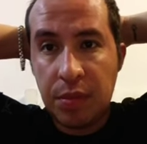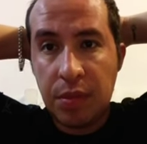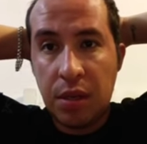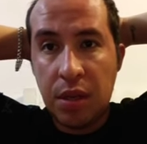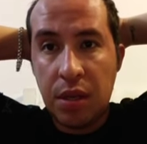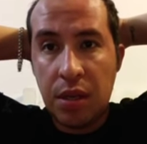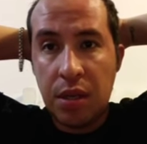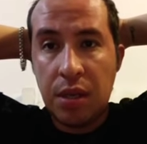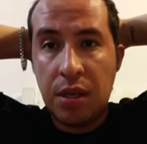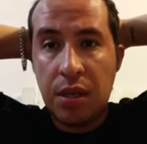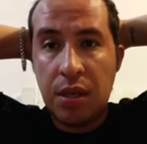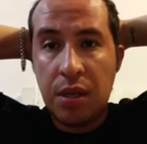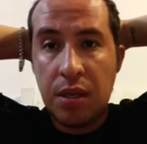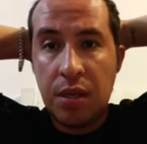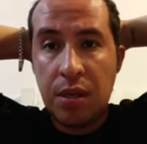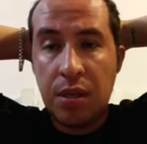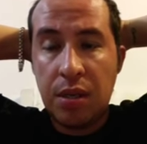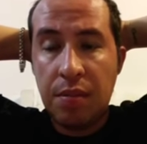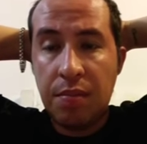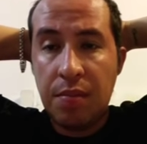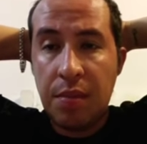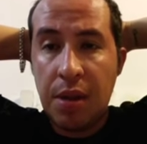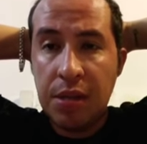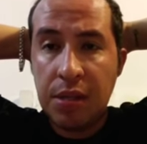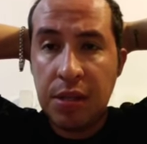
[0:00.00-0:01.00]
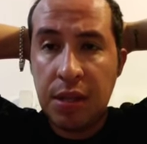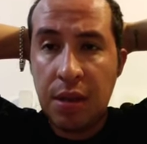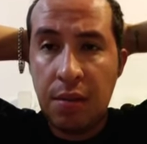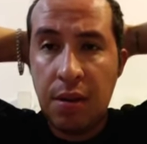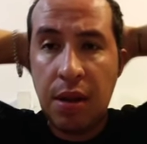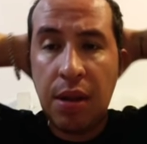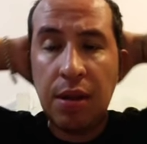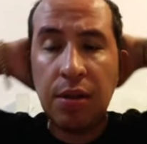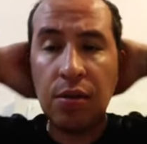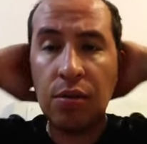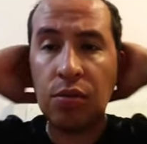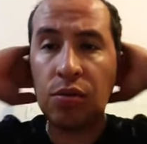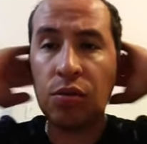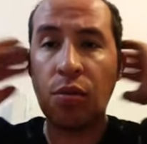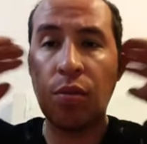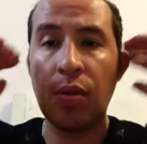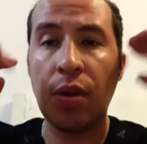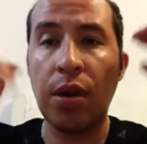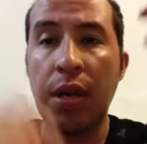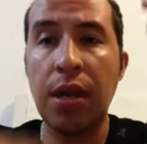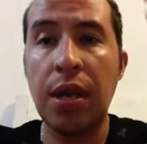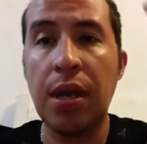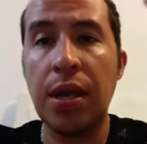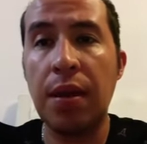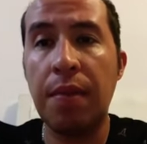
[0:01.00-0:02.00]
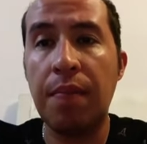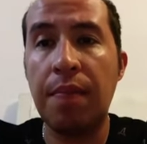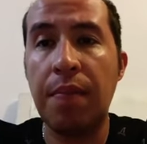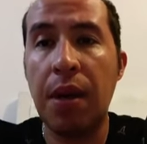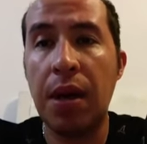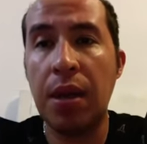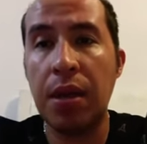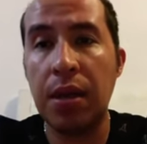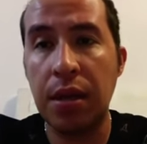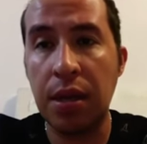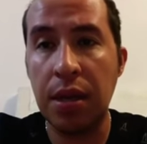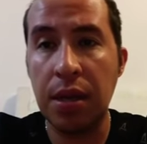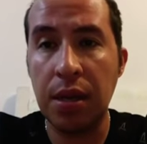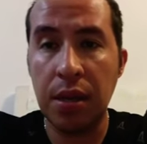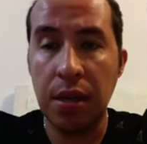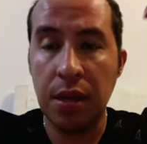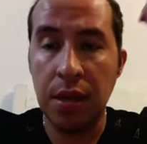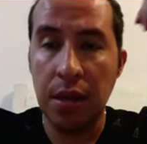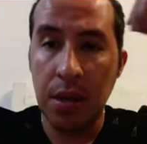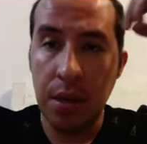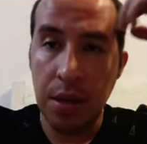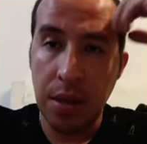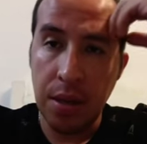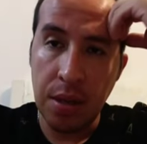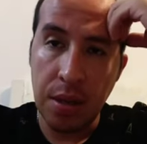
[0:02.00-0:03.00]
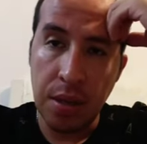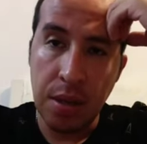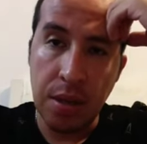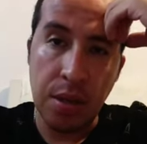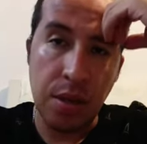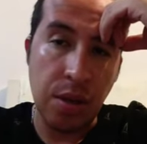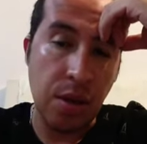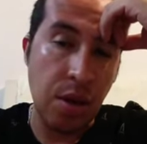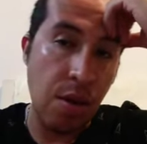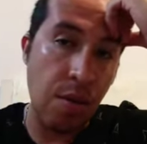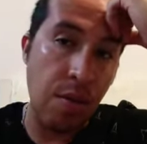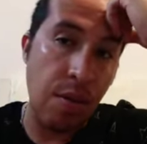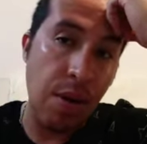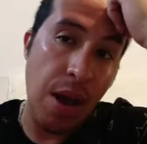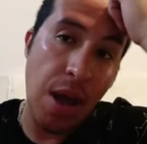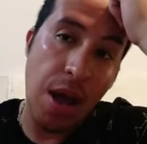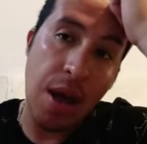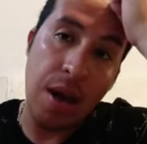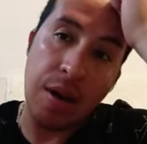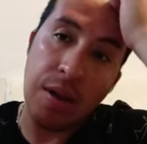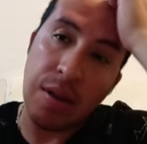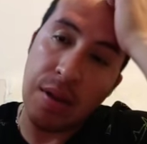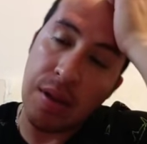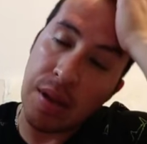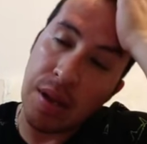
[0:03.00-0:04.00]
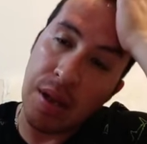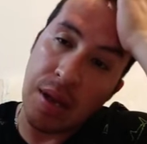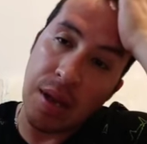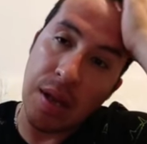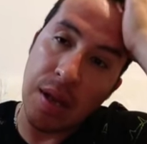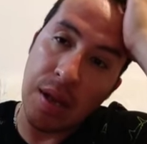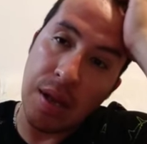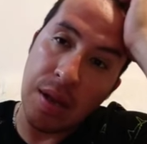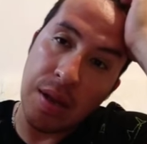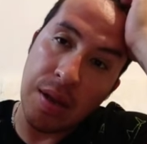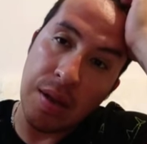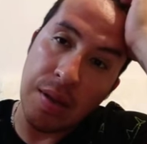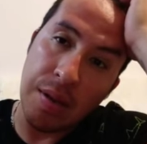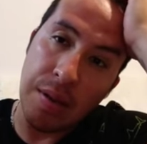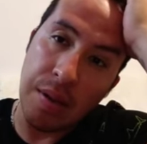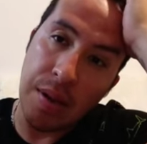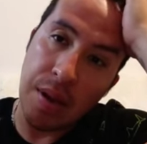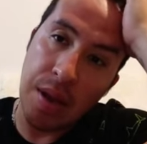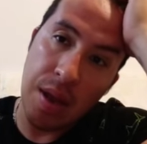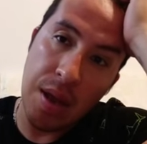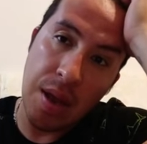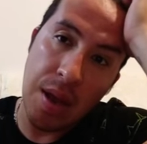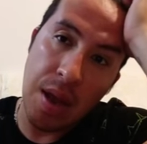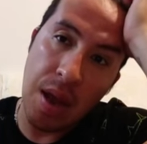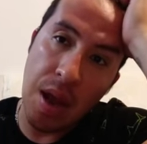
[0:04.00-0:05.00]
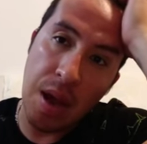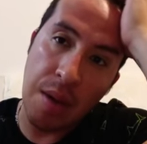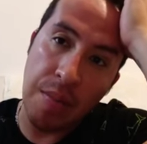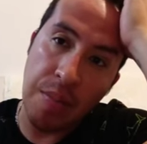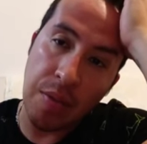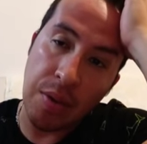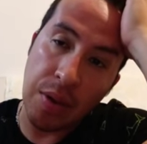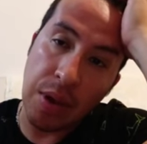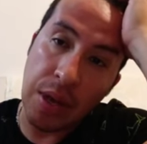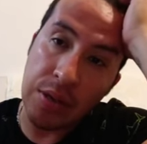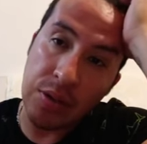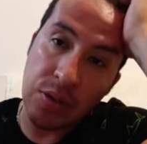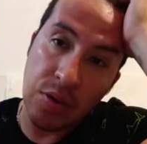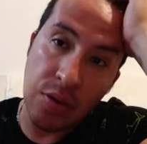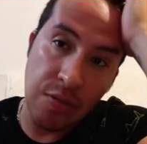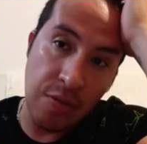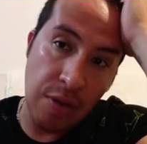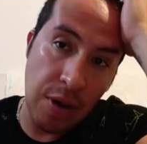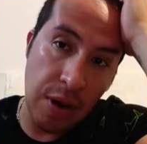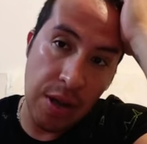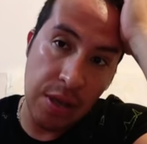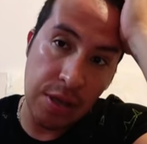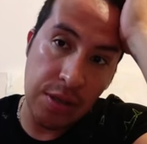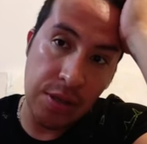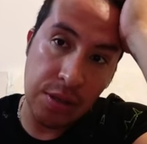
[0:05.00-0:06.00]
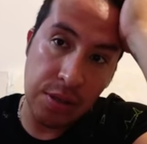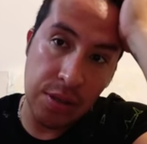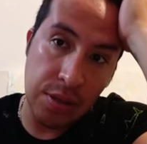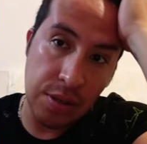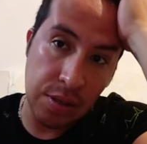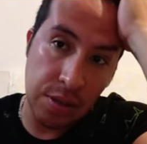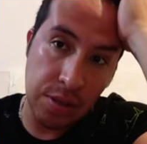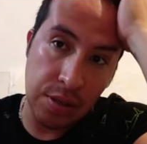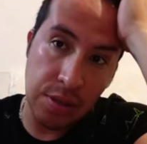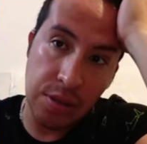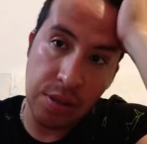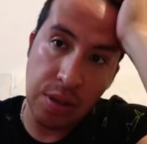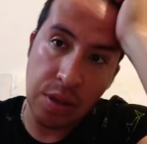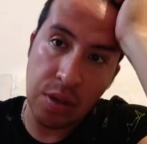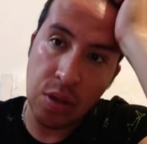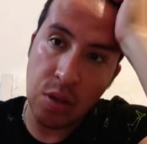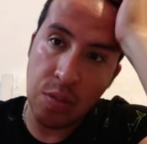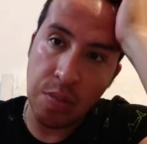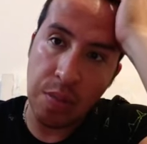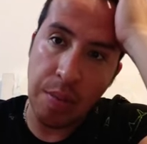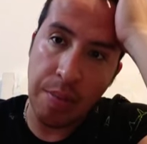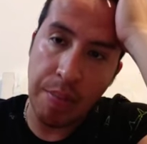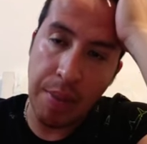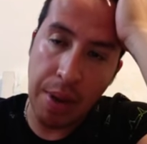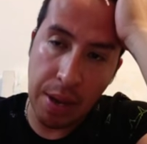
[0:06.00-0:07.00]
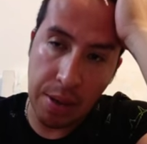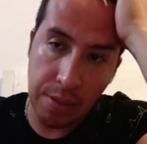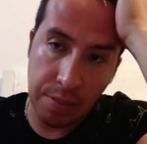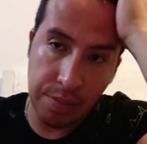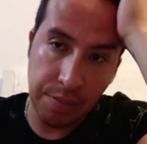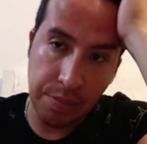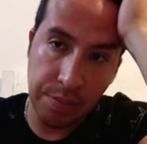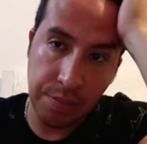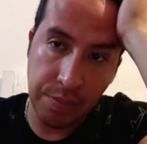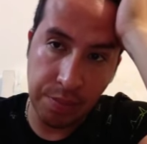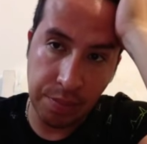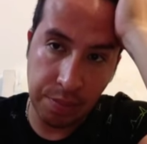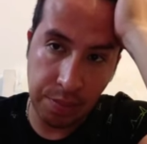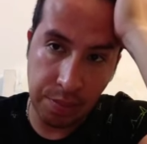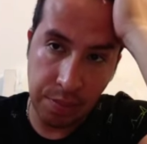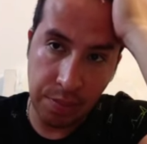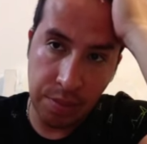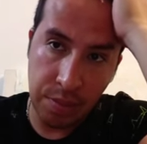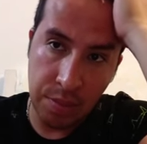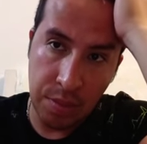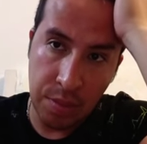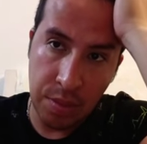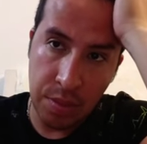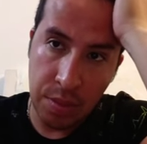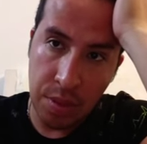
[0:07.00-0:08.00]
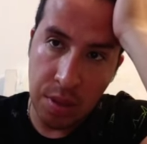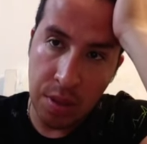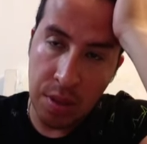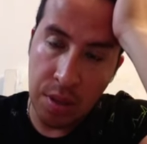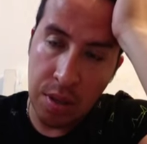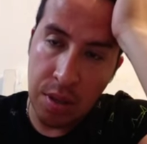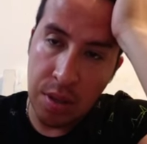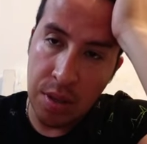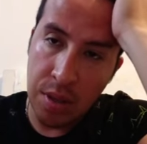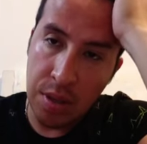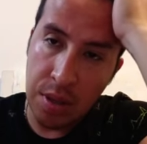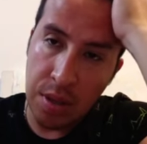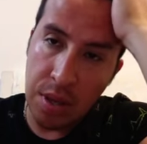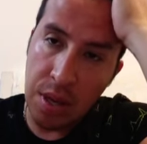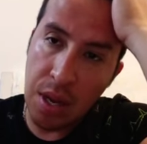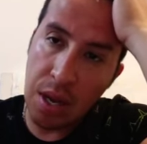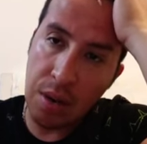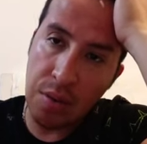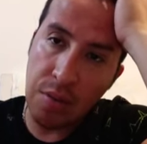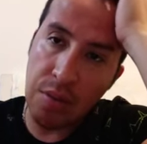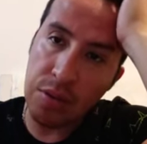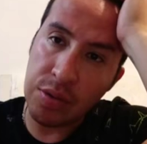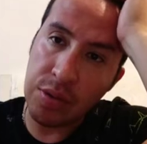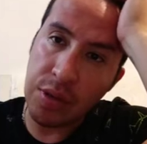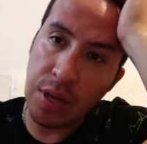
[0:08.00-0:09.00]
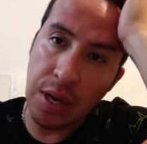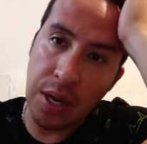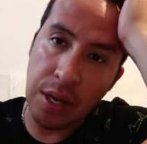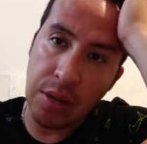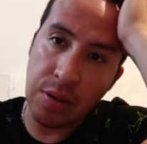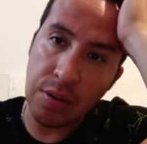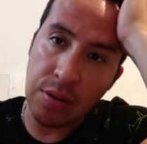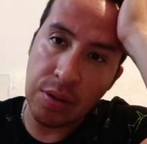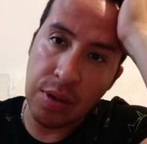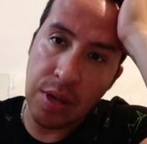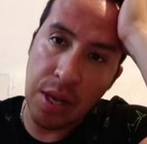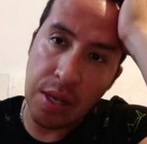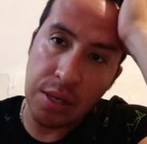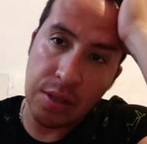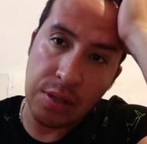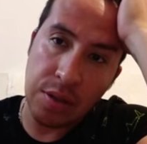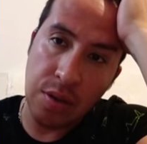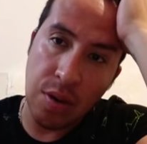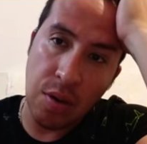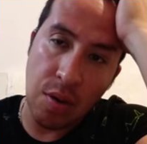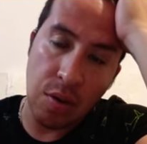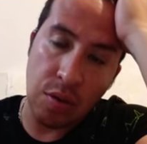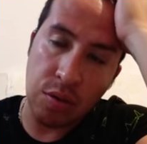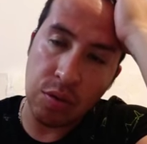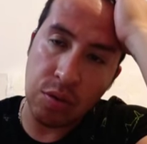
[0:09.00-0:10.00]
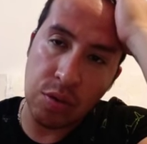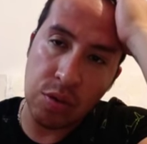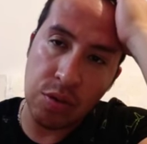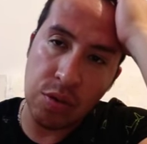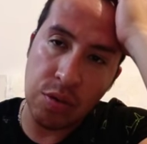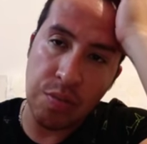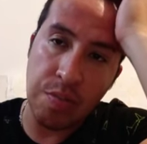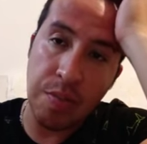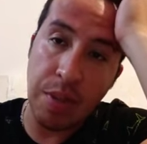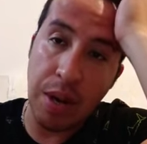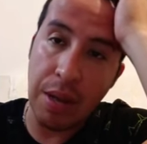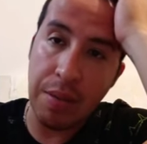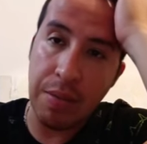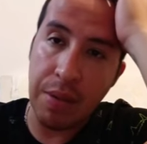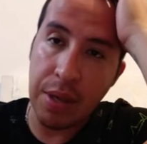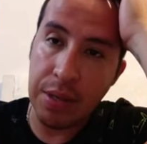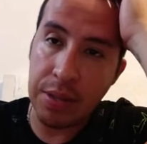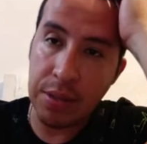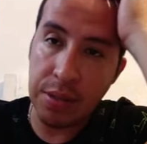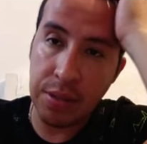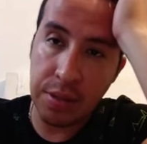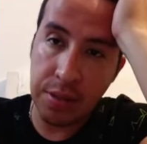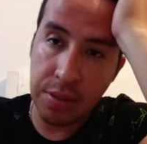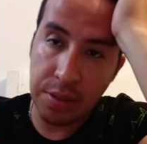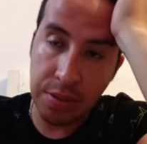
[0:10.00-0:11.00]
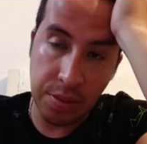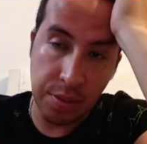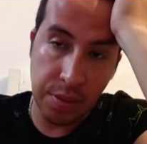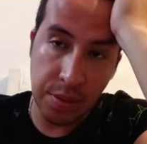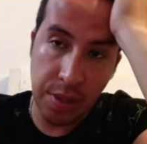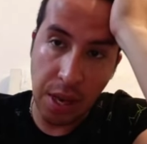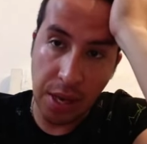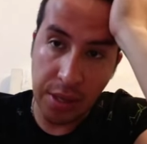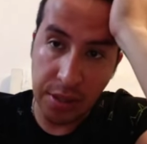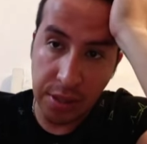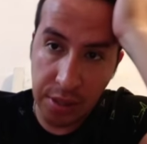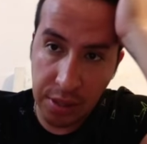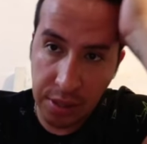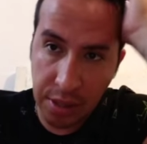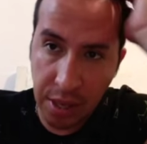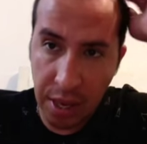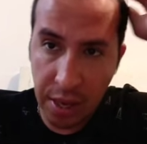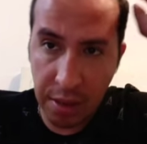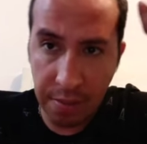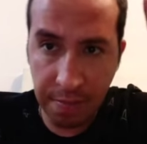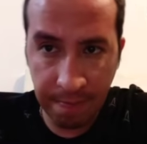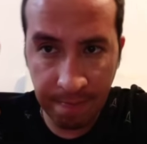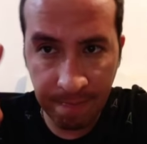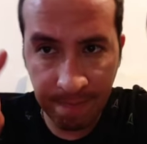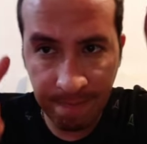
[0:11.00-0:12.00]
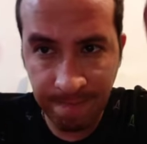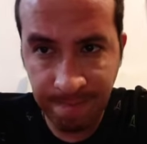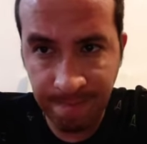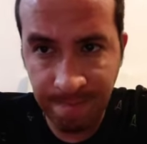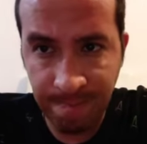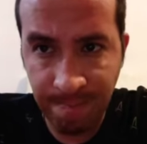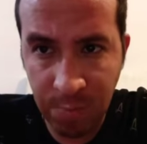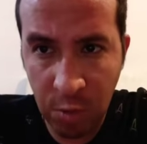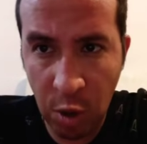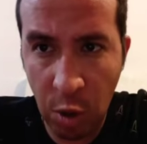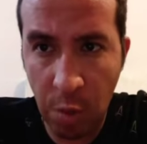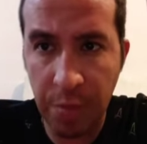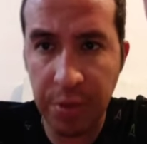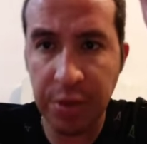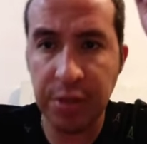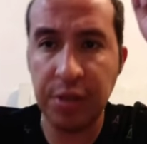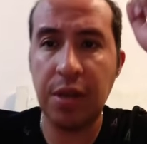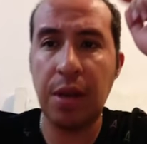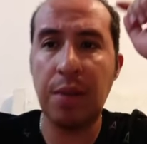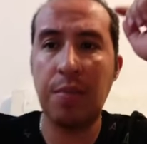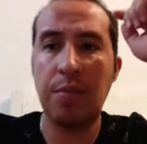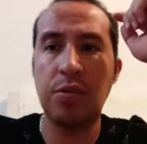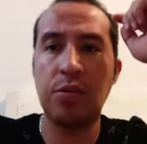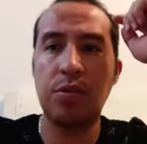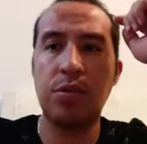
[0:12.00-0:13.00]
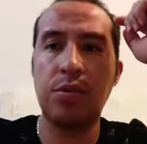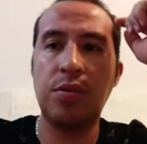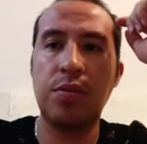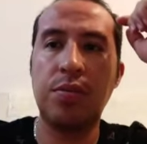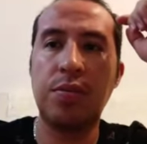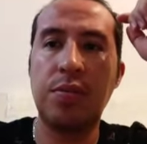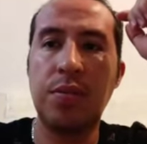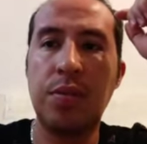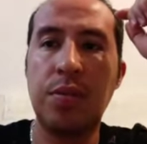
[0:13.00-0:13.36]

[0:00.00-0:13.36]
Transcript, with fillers: Y más que hablando sobre el Día del Padre, que hablar de el por qué soy feliz siendo papá. Y algunas anécdotas cortos, breves. Así es que comenzamos.